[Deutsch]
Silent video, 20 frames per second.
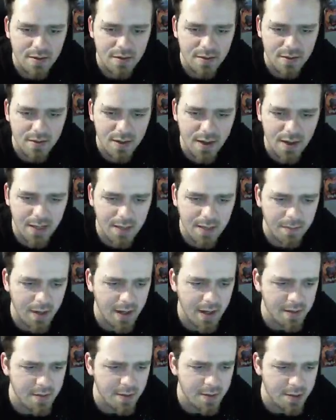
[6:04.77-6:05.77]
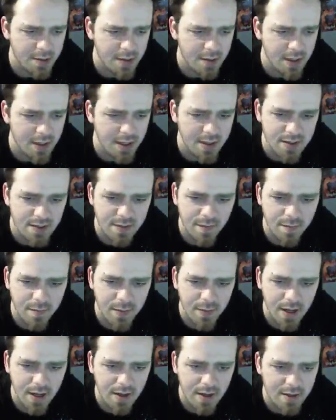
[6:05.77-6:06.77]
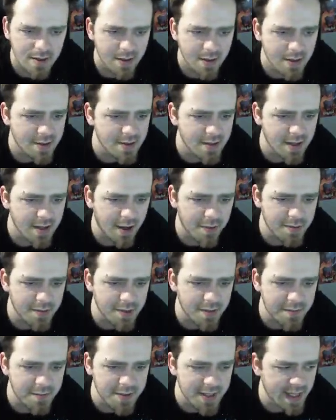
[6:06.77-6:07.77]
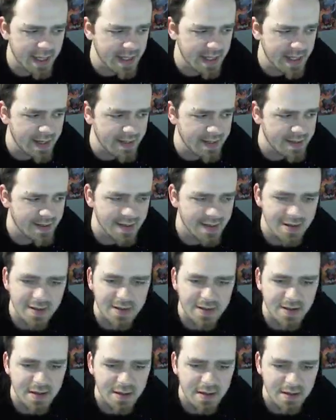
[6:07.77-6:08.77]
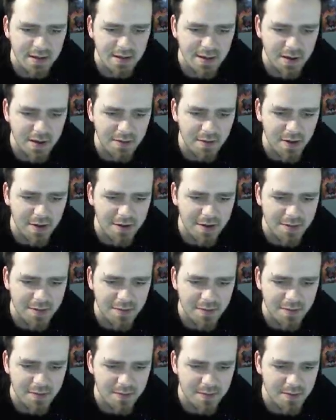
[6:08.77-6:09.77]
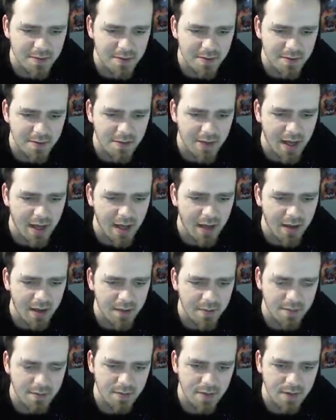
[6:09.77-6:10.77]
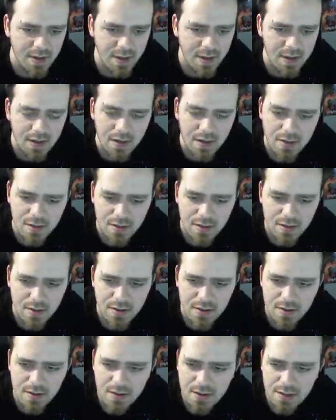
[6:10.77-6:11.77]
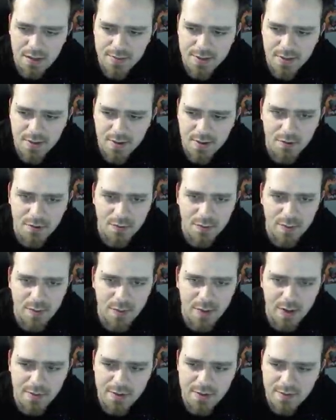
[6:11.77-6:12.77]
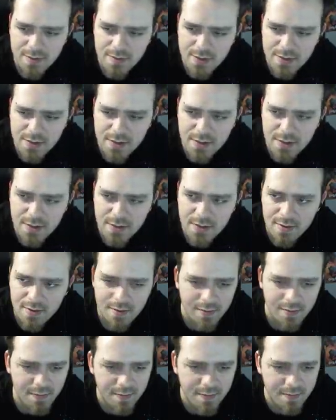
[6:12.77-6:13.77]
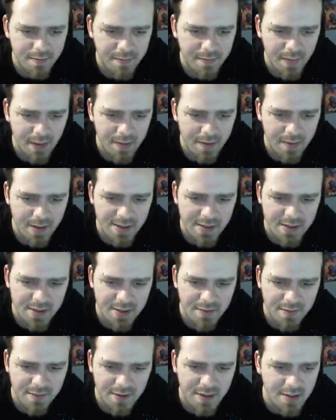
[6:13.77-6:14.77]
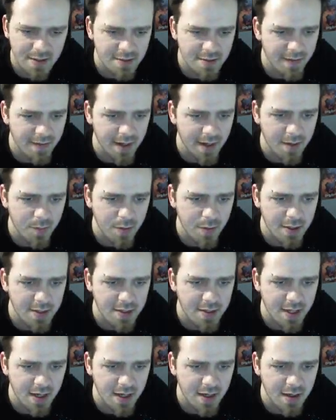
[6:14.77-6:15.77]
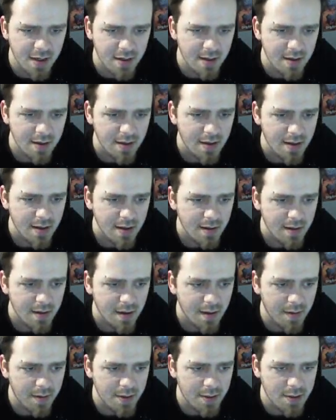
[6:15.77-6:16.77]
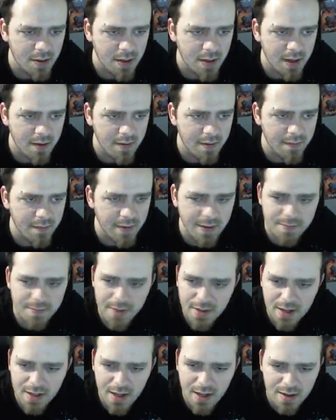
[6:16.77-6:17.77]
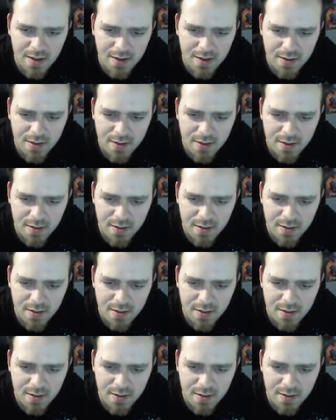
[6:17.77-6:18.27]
Ja, ich habe leider nur eine Shotgun, das gefällt mir gar nicht. Hier liegt das Raumschiff, sehr nice. Hallo Raumschiff. Guten Tag. Gibt es ja auch Loot beim Raumschiff? Hier ist eine... Wie heißt das auf Englisch? Fuckboy Check. Aber der Shotgun gefällt mir halt gar nicht, ne?